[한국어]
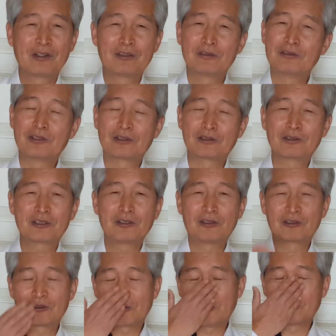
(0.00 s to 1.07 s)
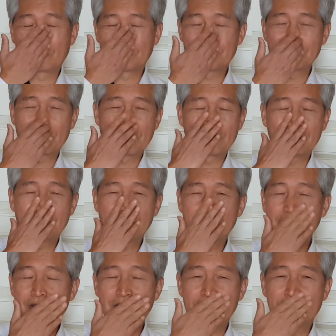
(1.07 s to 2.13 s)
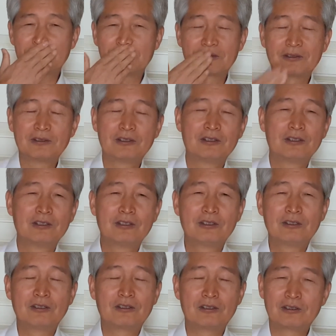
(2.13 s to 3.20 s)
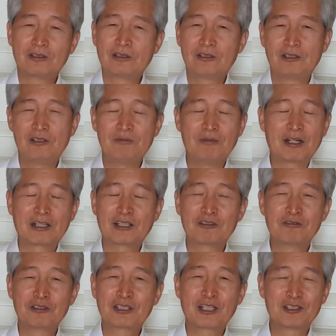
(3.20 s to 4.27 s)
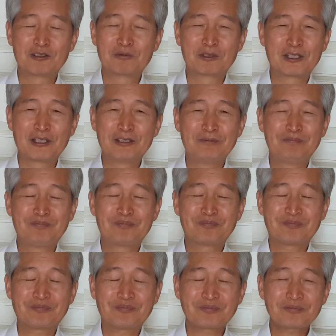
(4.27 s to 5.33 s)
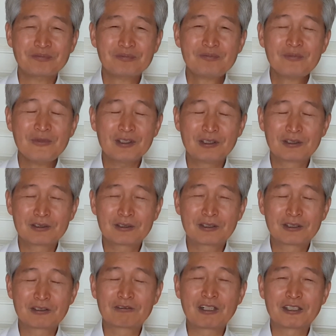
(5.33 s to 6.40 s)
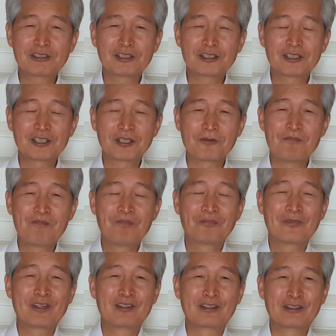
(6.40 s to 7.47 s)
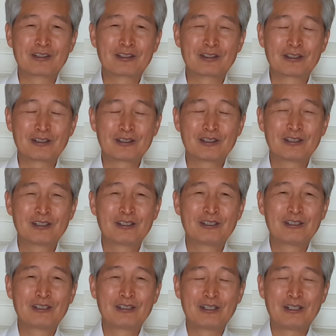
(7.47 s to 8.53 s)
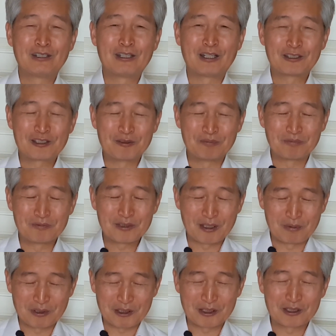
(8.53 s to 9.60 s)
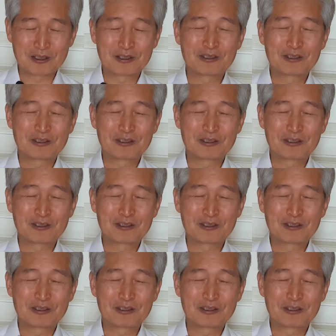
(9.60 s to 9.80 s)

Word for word: 근데 그렇게 어렵, 잖아요그 얼마나 유익한지 몰라요. 어, 그리고 나서 이제 에, 아침 새벽